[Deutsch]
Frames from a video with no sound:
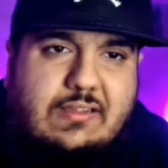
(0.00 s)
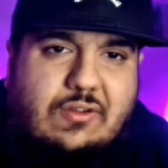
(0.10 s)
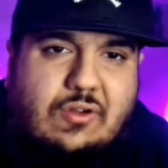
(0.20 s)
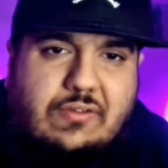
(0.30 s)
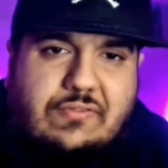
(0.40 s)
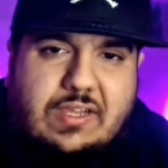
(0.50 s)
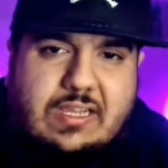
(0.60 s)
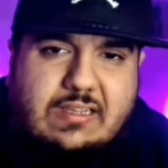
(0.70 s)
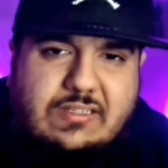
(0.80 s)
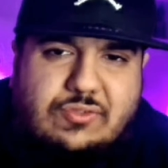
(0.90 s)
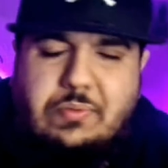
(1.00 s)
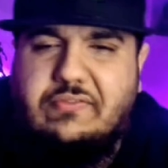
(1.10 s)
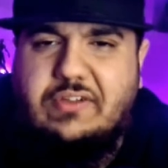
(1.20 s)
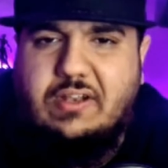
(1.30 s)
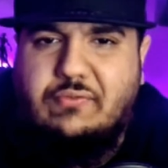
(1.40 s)
irgendwie super
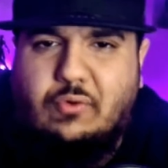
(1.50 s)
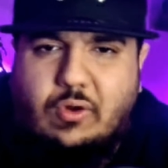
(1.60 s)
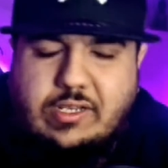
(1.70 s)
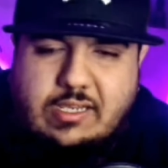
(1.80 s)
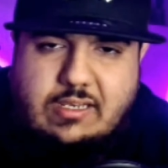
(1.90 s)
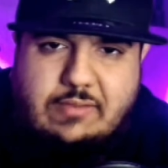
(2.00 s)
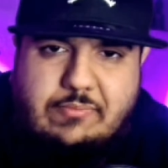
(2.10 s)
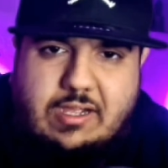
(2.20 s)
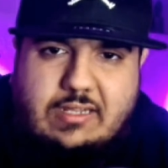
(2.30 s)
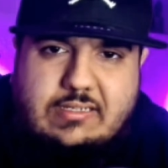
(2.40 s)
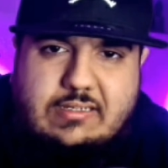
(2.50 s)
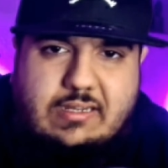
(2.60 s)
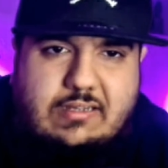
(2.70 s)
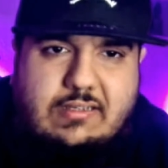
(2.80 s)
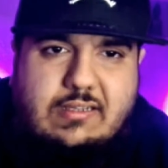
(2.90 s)
viele Freundinnen immer hat,
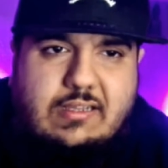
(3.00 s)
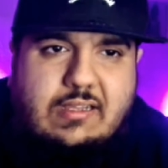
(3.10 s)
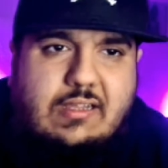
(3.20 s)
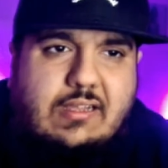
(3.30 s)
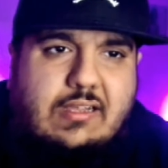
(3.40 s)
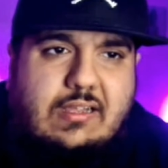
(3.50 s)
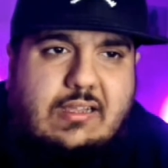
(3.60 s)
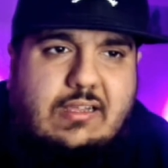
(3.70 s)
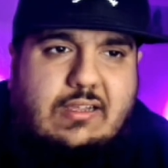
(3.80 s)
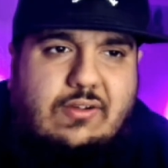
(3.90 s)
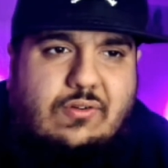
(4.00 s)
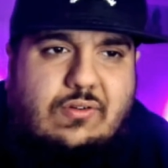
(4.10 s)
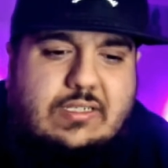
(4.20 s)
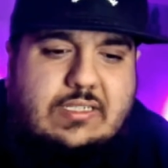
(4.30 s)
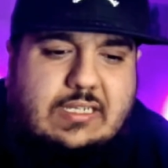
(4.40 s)
ja.
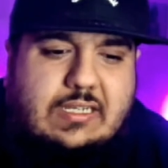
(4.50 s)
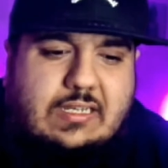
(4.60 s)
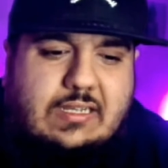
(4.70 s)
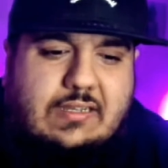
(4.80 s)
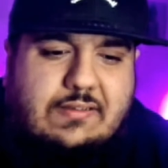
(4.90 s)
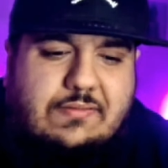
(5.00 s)
Und äh,